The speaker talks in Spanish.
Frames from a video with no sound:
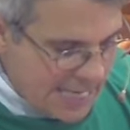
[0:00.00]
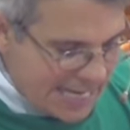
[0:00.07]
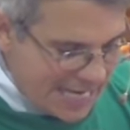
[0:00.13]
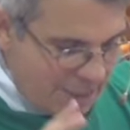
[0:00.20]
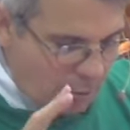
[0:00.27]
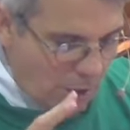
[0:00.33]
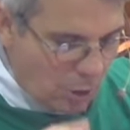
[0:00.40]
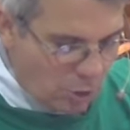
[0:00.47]

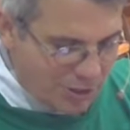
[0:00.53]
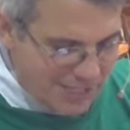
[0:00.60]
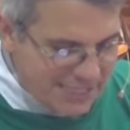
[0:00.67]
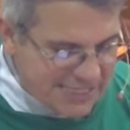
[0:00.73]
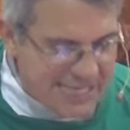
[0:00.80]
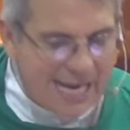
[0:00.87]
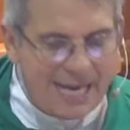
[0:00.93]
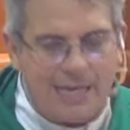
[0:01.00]
Y luego
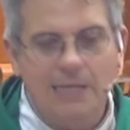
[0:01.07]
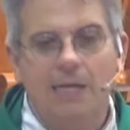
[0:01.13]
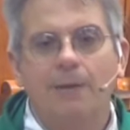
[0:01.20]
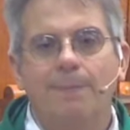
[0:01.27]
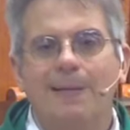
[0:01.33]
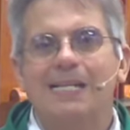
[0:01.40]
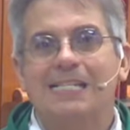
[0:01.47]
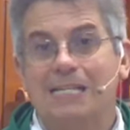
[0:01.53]
dice en
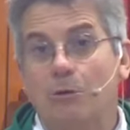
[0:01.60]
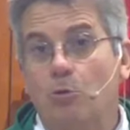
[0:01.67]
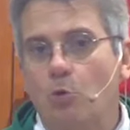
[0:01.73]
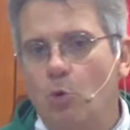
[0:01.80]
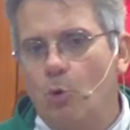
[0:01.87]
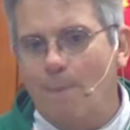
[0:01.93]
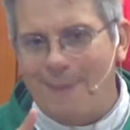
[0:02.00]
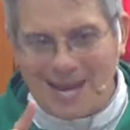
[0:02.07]
el
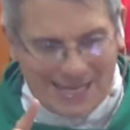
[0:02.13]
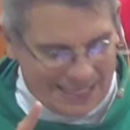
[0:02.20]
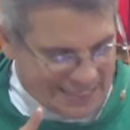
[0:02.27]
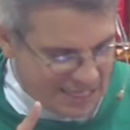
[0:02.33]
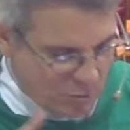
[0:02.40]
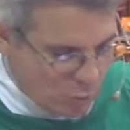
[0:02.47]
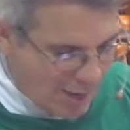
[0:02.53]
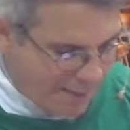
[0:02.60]
versículo
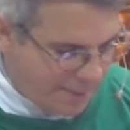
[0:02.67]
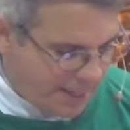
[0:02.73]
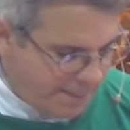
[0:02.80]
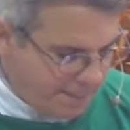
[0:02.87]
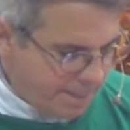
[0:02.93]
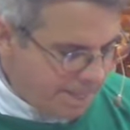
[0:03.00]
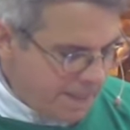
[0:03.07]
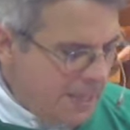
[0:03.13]
29,
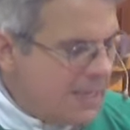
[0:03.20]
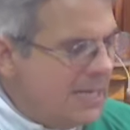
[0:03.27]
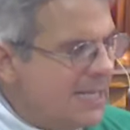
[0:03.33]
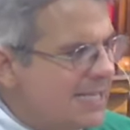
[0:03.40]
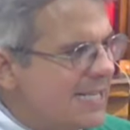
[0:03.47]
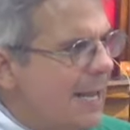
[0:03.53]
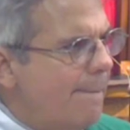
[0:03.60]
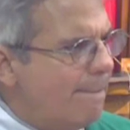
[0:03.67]

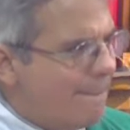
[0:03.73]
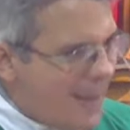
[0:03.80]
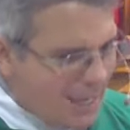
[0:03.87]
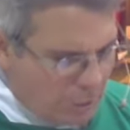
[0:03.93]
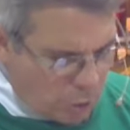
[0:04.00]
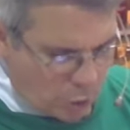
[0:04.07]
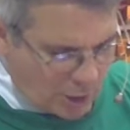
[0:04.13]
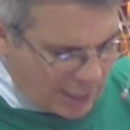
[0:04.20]
San
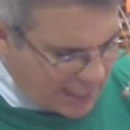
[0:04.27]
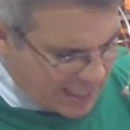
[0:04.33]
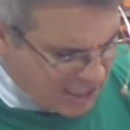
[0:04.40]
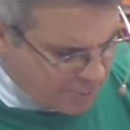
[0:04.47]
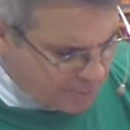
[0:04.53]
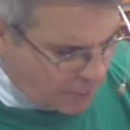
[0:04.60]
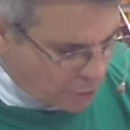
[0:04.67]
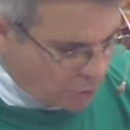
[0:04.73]
Pedro le
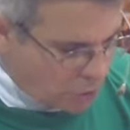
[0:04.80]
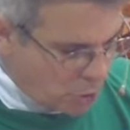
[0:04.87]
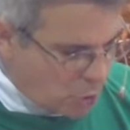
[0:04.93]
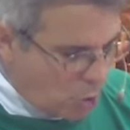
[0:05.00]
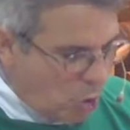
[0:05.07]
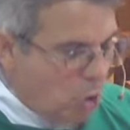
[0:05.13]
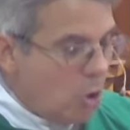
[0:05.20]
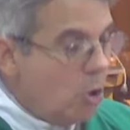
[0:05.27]

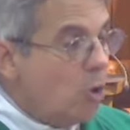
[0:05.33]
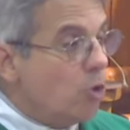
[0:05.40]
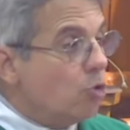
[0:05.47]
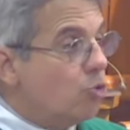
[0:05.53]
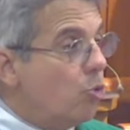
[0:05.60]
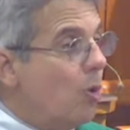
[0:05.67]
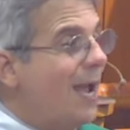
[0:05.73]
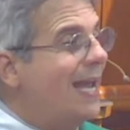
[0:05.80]
respondió,
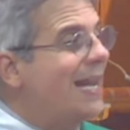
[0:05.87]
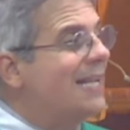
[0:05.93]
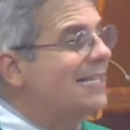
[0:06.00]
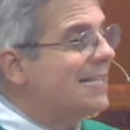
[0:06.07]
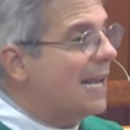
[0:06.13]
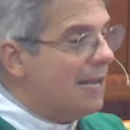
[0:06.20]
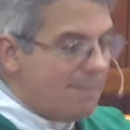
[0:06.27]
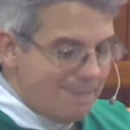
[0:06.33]
tú
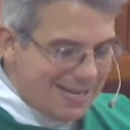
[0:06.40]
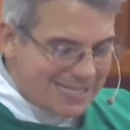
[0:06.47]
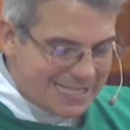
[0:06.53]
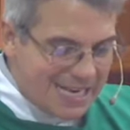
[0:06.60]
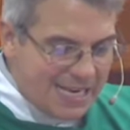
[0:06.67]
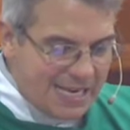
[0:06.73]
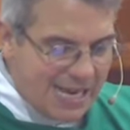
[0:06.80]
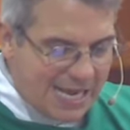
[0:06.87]
eres el
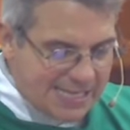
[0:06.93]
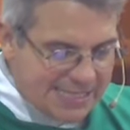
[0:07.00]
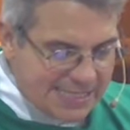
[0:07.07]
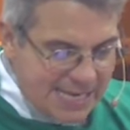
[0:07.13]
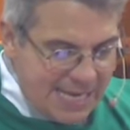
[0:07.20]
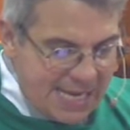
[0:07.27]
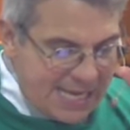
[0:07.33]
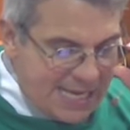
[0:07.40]

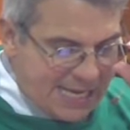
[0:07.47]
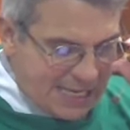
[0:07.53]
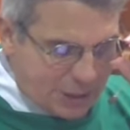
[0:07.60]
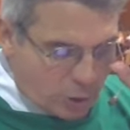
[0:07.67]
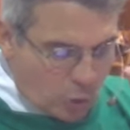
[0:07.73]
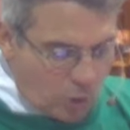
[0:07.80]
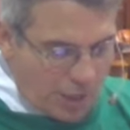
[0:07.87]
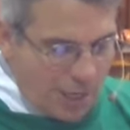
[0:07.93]
Mesías. Y
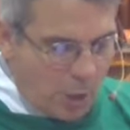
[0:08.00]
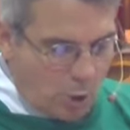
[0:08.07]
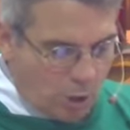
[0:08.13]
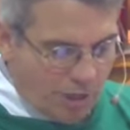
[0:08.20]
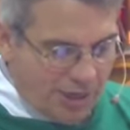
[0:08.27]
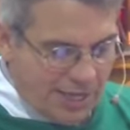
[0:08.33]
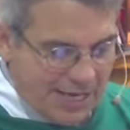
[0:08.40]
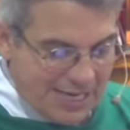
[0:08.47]
Jesús le
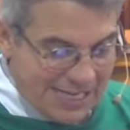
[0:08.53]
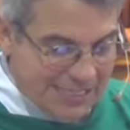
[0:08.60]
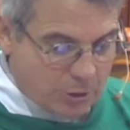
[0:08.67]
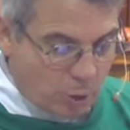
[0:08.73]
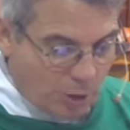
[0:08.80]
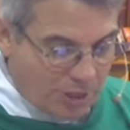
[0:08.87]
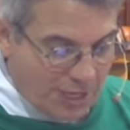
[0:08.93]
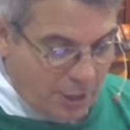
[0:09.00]
les
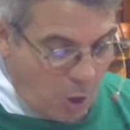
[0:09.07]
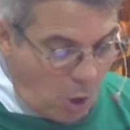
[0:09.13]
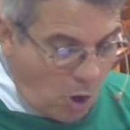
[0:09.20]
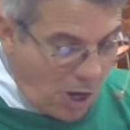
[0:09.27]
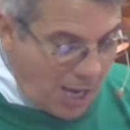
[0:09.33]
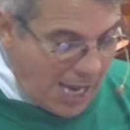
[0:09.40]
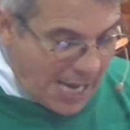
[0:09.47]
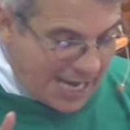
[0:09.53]

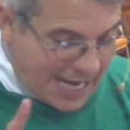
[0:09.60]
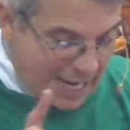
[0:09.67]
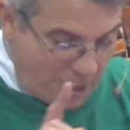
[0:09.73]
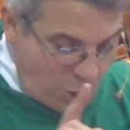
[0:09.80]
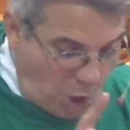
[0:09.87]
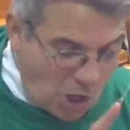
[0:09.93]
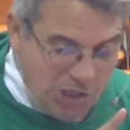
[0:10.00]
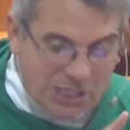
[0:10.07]
ordenó que
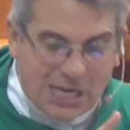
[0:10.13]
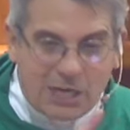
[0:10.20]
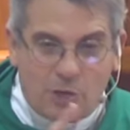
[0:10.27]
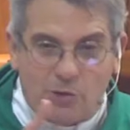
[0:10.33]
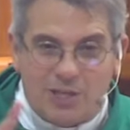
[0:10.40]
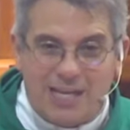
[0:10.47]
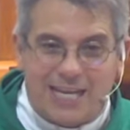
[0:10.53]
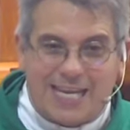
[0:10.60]
no se
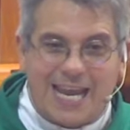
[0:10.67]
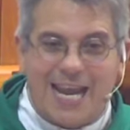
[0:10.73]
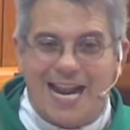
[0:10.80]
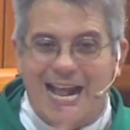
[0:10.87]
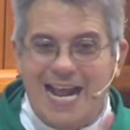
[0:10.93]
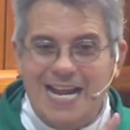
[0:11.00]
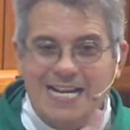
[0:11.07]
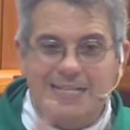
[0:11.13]
lo
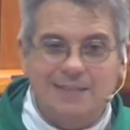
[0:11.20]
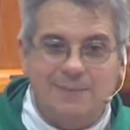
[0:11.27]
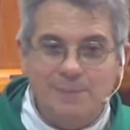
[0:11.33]
dijeran